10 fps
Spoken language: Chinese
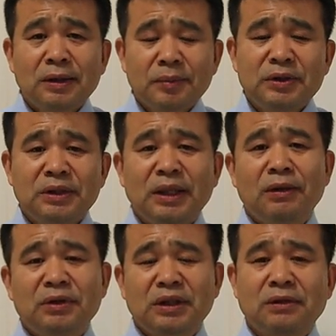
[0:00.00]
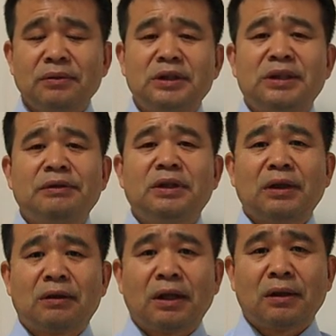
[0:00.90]
那么今天呢，我想做个简短
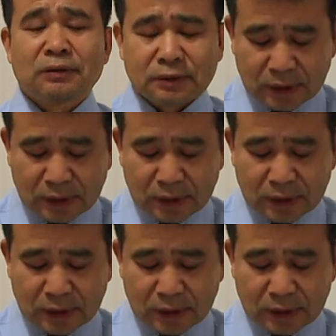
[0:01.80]
祷告。